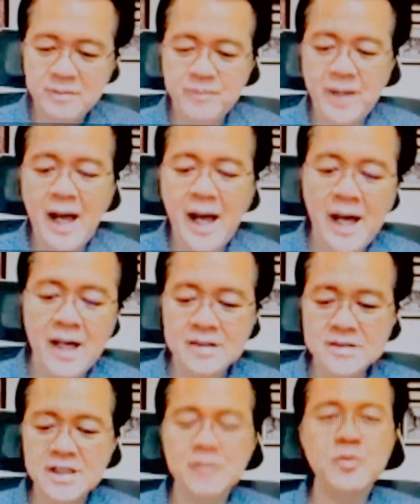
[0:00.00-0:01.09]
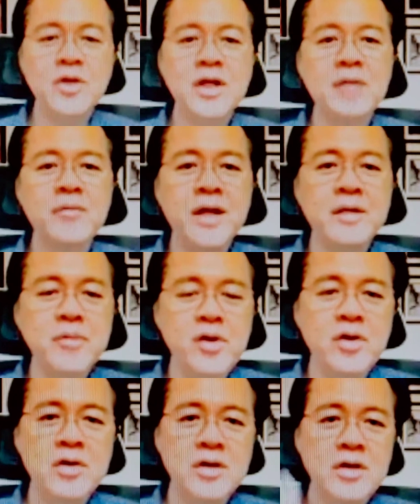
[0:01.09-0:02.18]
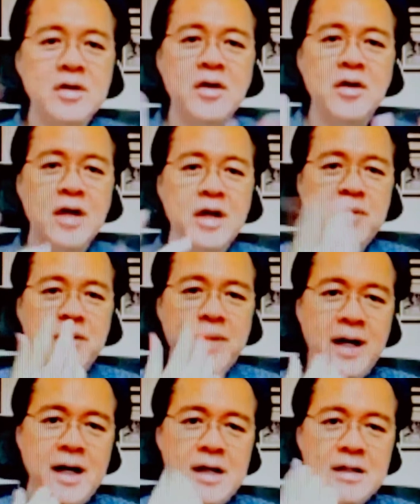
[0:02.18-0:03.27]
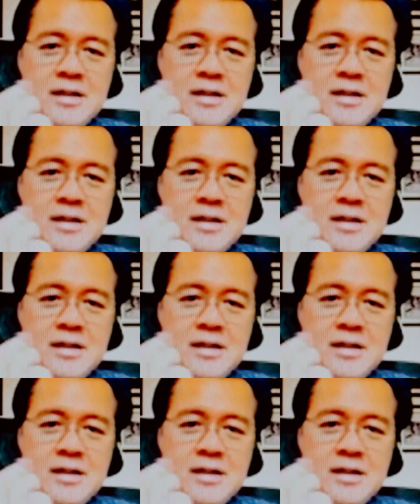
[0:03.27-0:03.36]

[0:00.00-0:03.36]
Paa, check mo yung kamay mo Okay pa ba?